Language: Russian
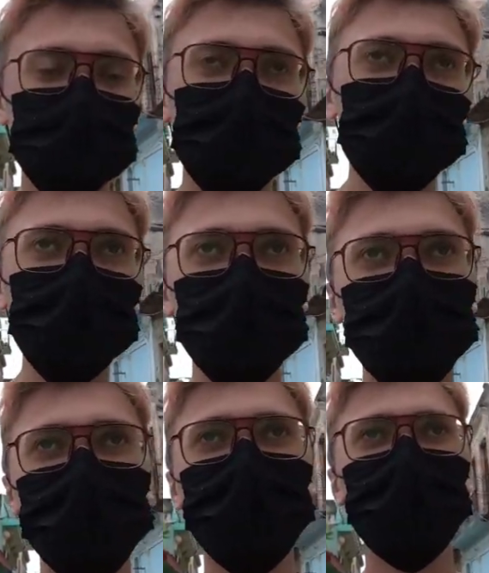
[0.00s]
он уже
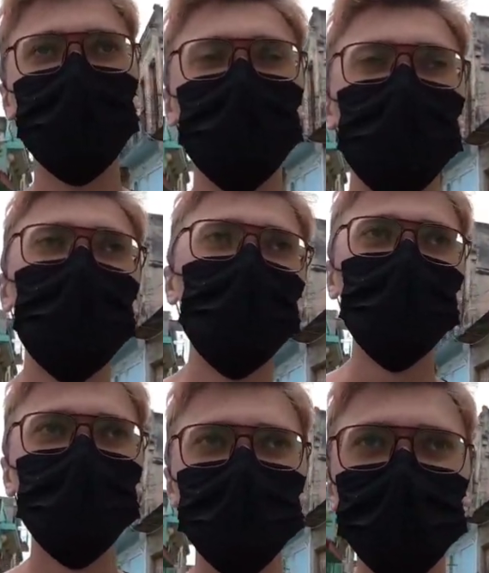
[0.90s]
другой,
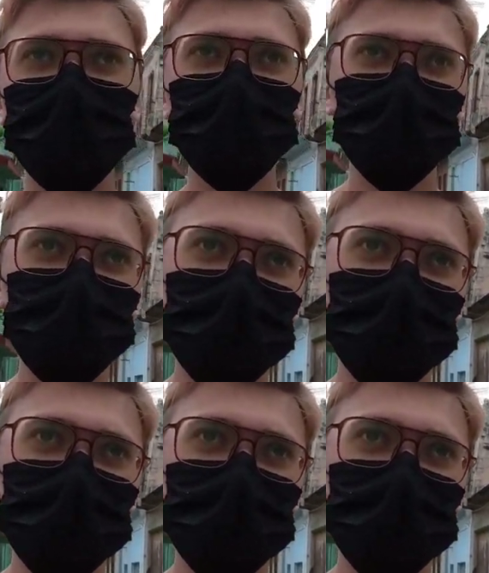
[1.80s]
и это